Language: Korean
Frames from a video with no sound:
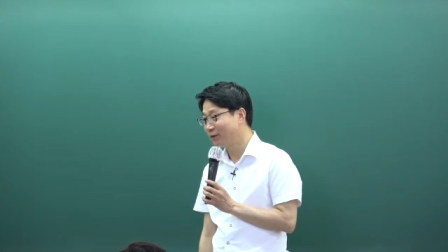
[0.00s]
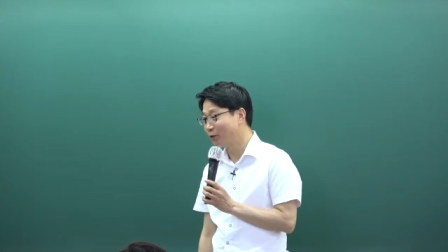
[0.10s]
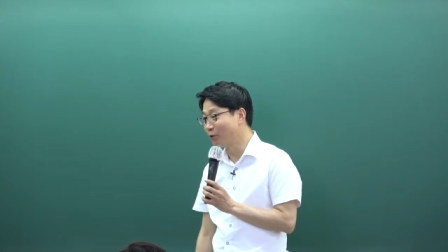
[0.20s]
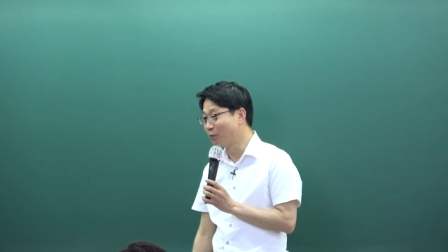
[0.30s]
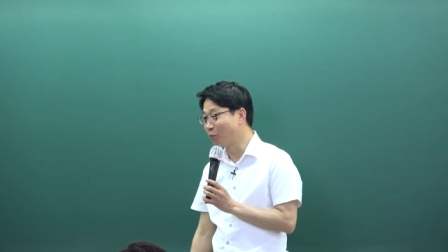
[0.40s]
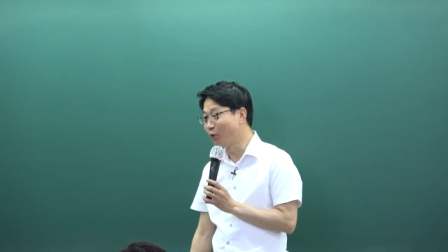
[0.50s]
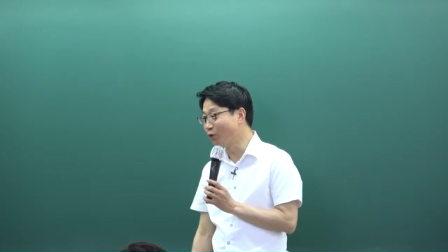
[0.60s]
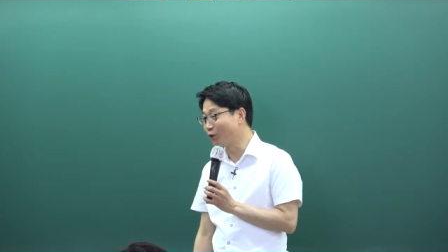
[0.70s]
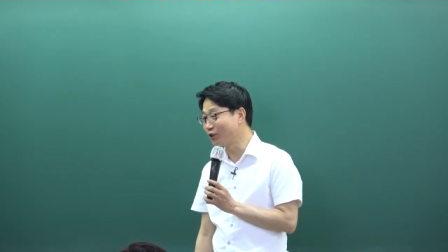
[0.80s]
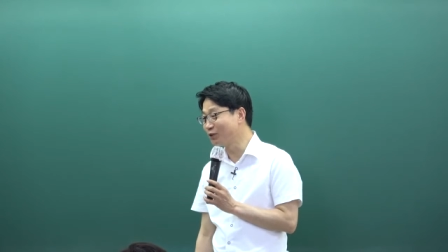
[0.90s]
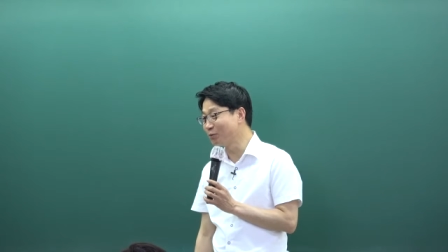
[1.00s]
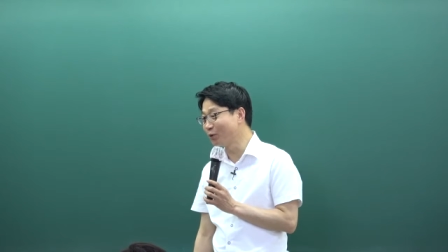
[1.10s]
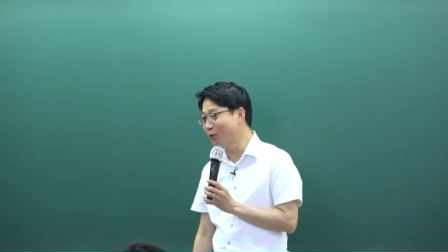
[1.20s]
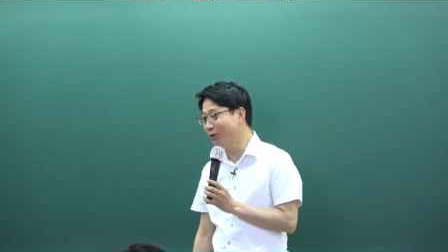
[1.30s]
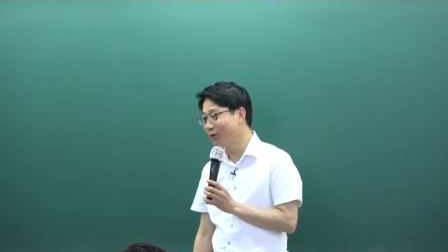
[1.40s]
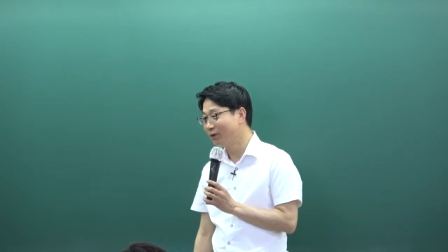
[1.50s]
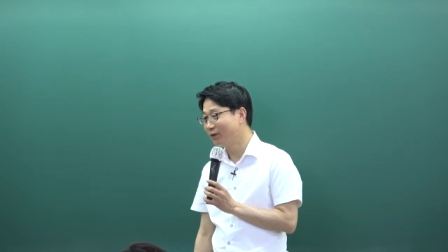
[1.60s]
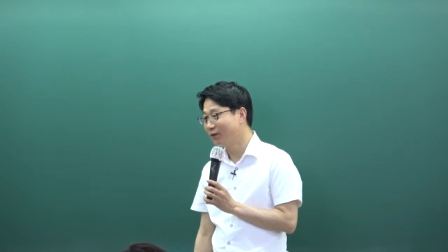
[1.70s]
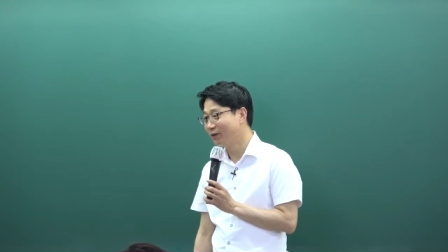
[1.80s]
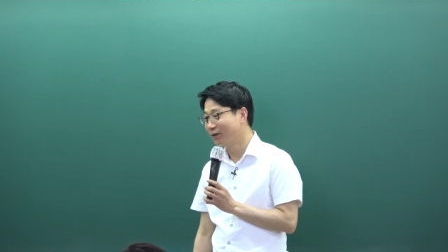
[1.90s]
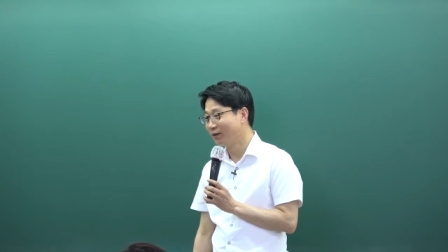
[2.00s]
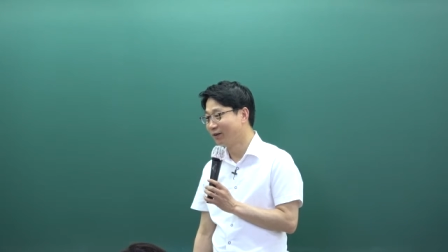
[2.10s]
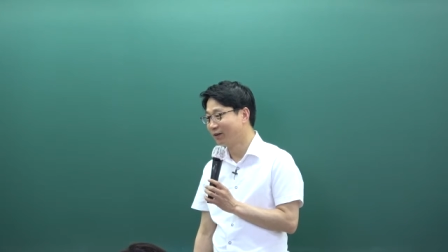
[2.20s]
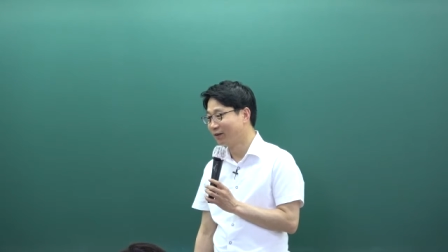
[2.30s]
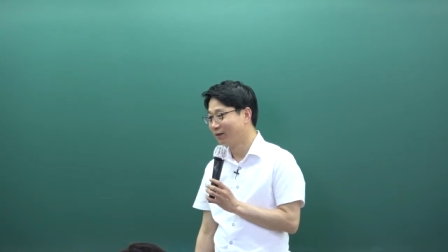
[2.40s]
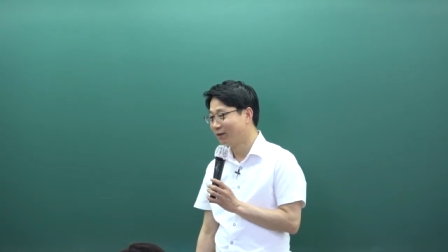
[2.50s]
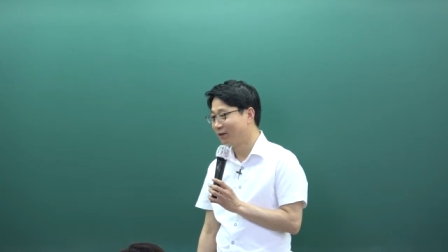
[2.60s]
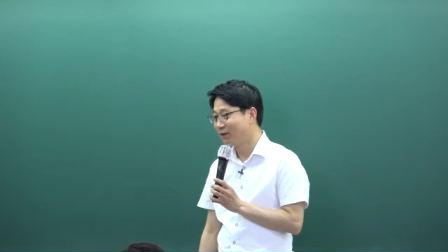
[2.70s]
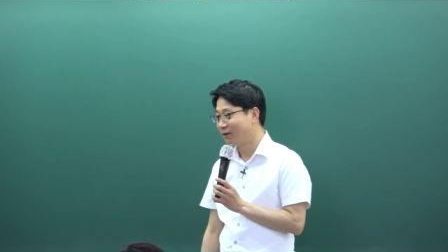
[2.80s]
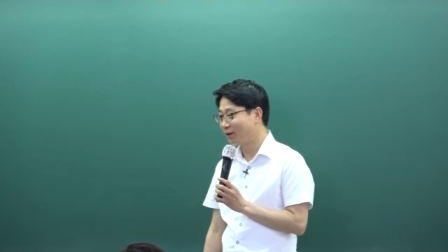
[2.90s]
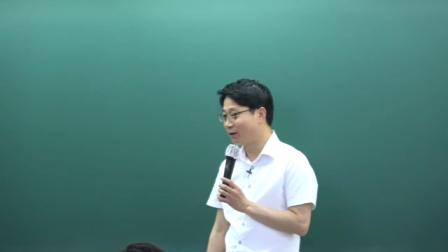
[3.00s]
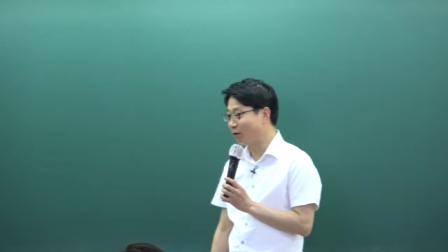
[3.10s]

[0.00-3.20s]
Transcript: 없, 뭘, 어디 갔는지 모르고? 없어요 원래 짝이요 혼자.